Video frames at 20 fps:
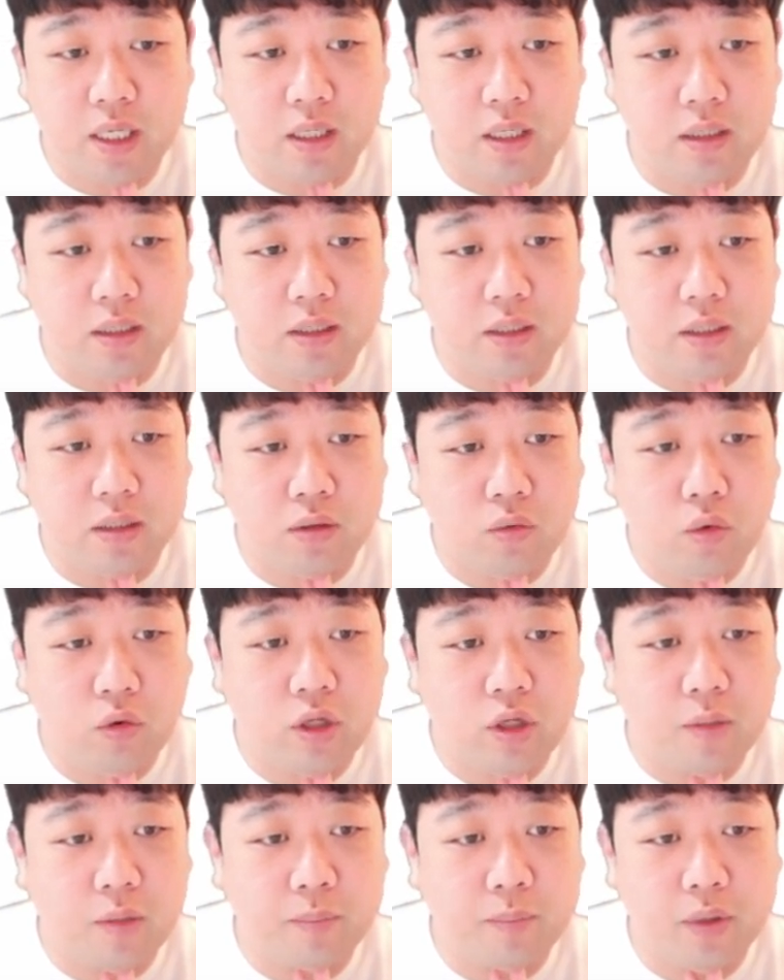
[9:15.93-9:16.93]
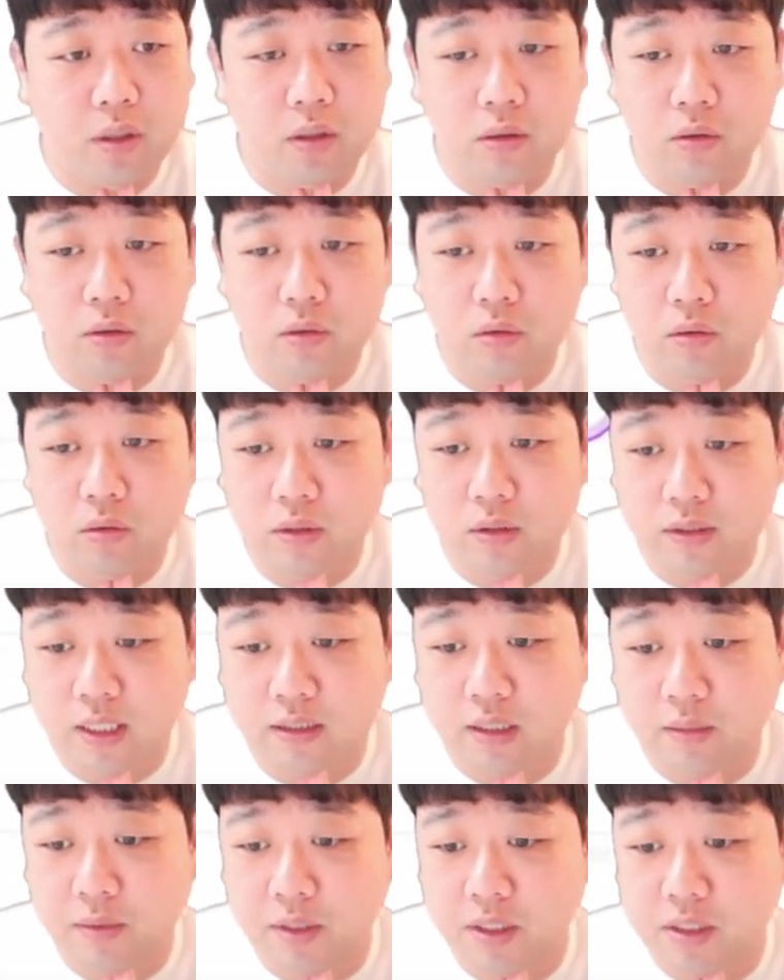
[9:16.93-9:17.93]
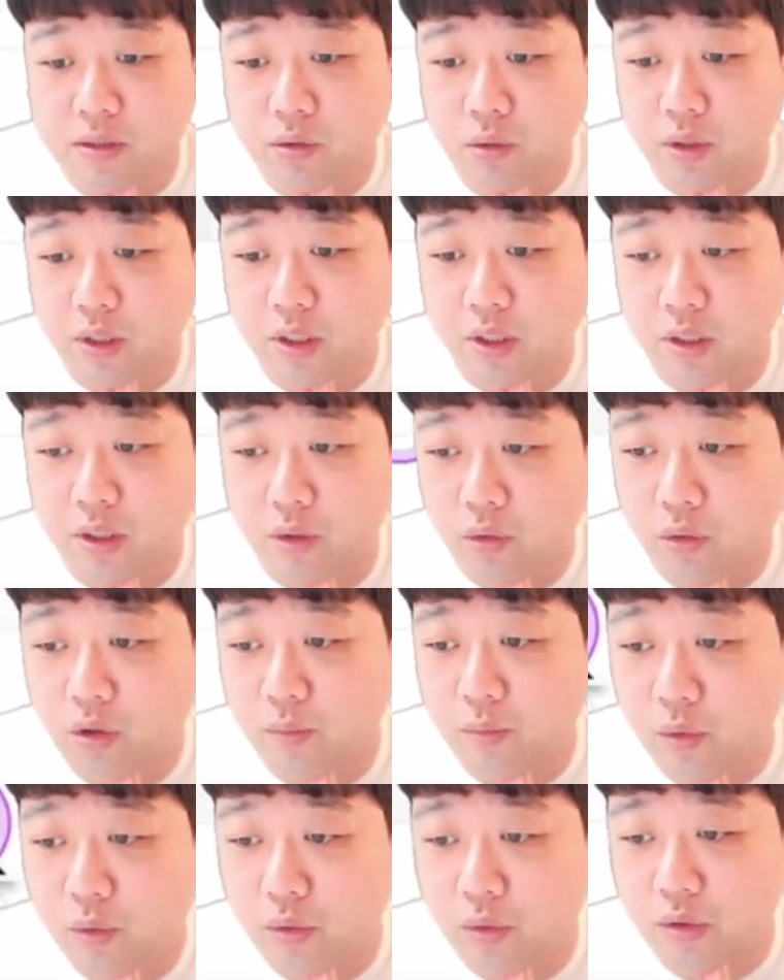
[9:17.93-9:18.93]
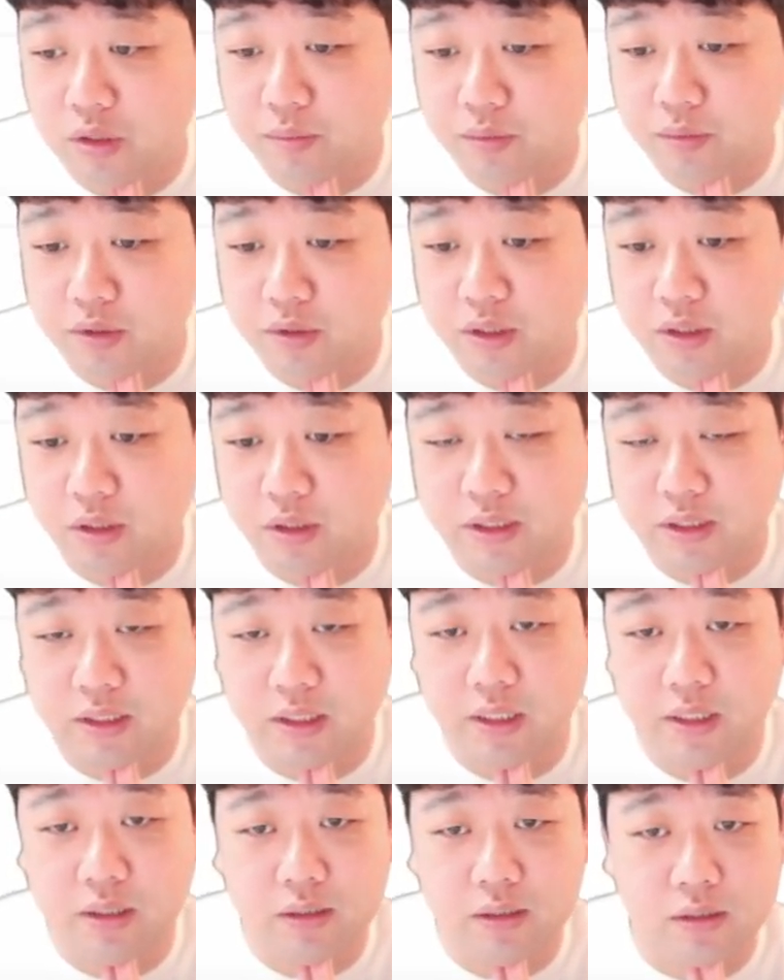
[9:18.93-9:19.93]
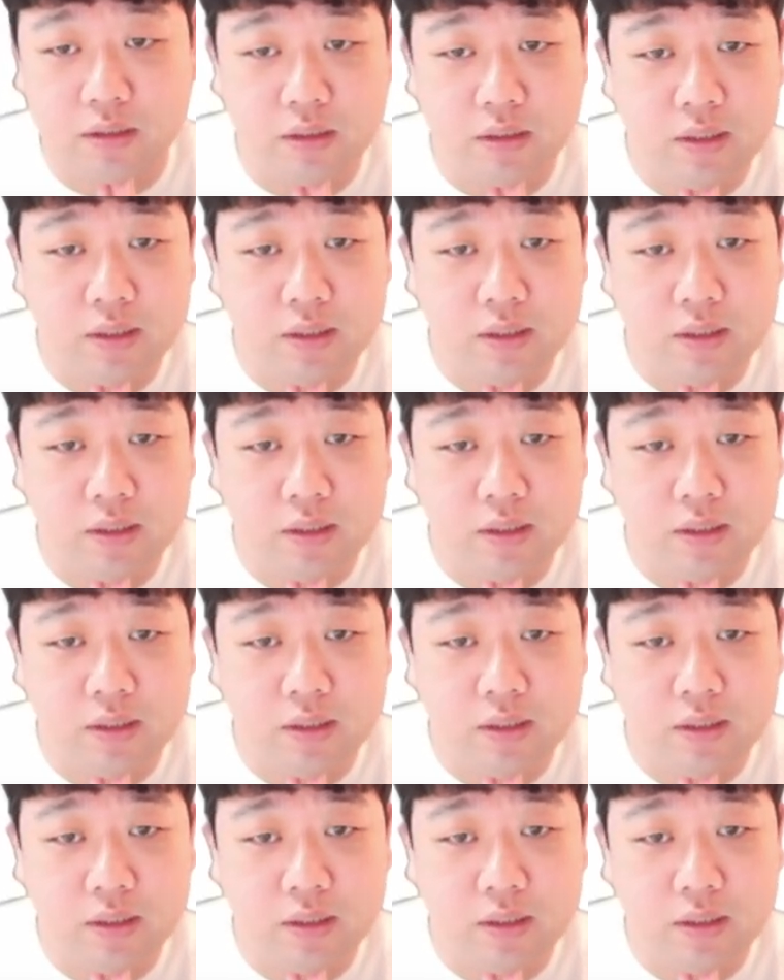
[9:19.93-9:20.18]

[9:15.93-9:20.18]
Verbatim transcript: 이 고객별로 상담 히스토리 요걸 보고 싶으신 거잖아요.